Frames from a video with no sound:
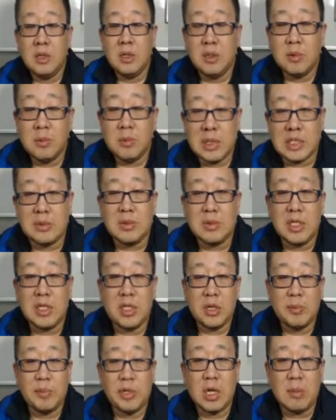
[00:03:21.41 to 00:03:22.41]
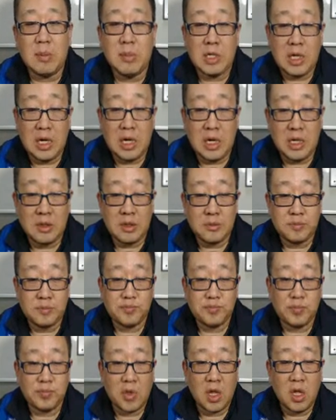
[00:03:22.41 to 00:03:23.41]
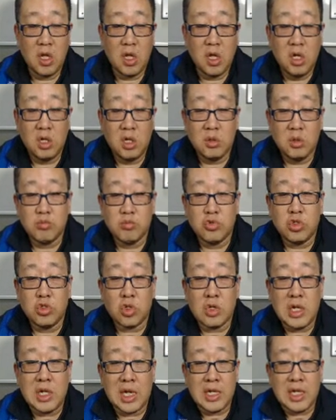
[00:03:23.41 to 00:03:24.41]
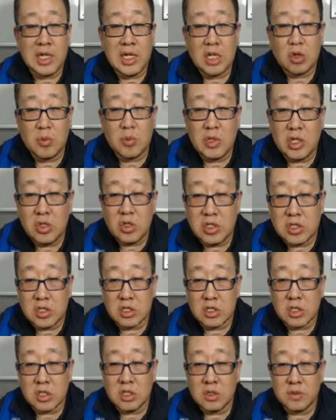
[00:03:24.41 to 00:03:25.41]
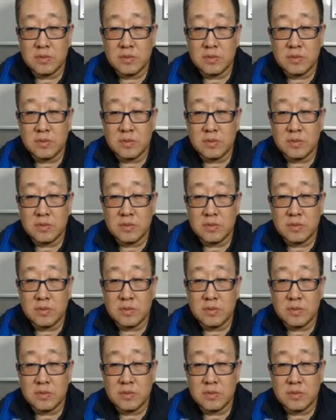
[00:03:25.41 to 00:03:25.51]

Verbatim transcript: 맞습니다. 이런 게 필요합니다. 무조건 안 된다고만 되어 있어서